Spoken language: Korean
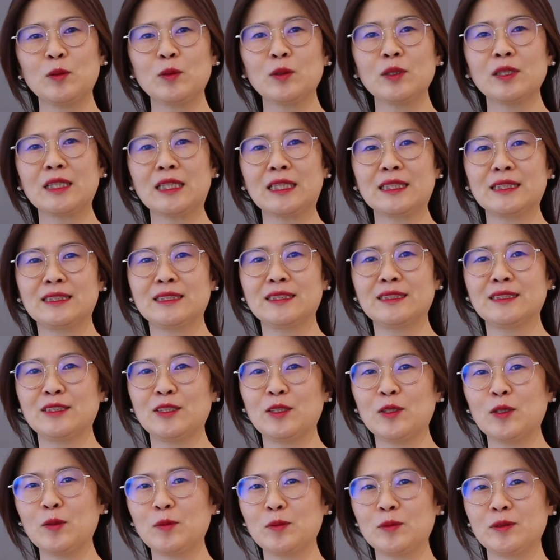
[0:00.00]
꿈과 같은
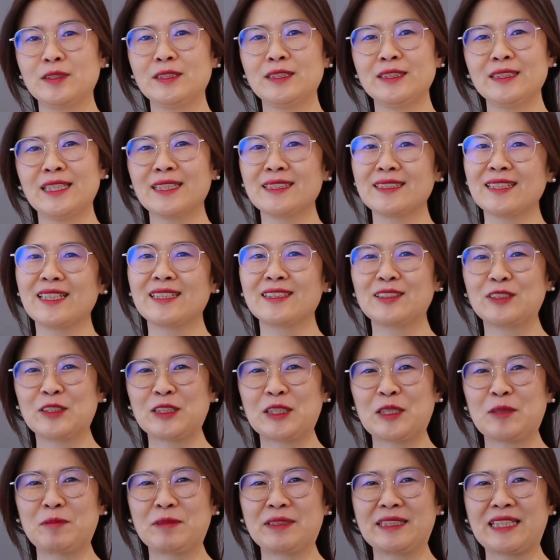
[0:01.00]
여러분은 항상
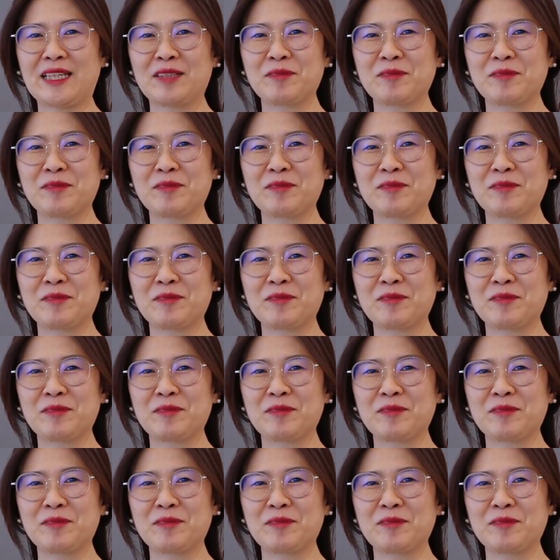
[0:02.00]
응원합니다